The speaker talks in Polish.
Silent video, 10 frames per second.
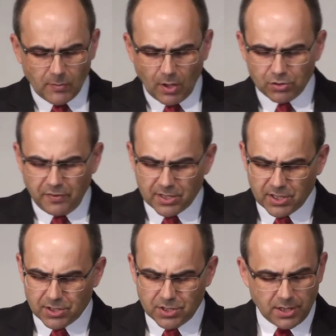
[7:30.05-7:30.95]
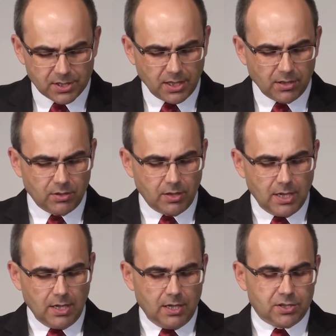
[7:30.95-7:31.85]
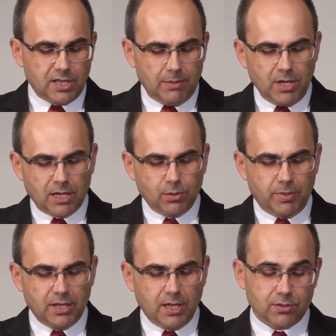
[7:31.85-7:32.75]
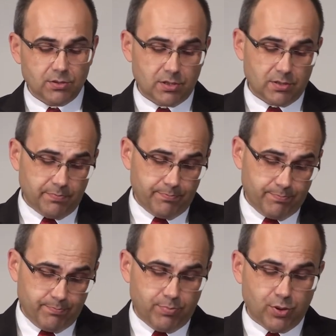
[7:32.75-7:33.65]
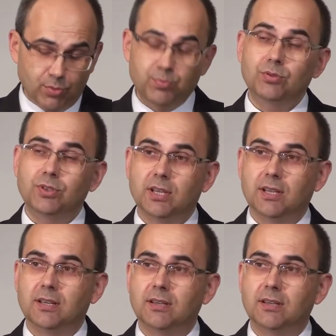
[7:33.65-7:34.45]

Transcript: od wiersza 30 czytamy, jak to Pan Jezus próbuje